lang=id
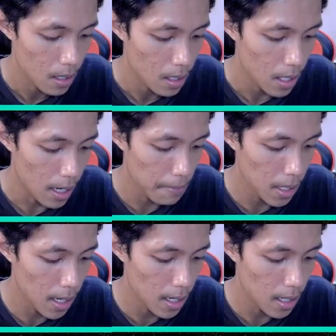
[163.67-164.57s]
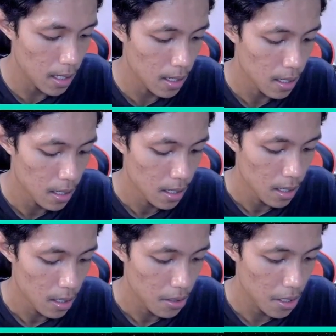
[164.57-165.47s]
Sabi lah ini.
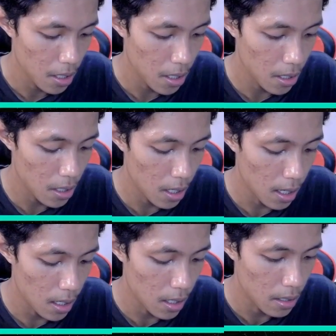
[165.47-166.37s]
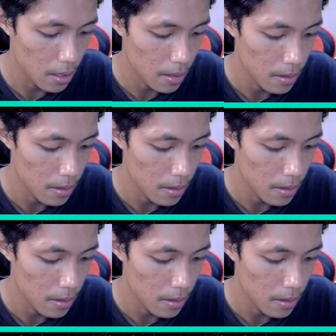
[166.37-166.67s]
Sing sing sing lagi, guys.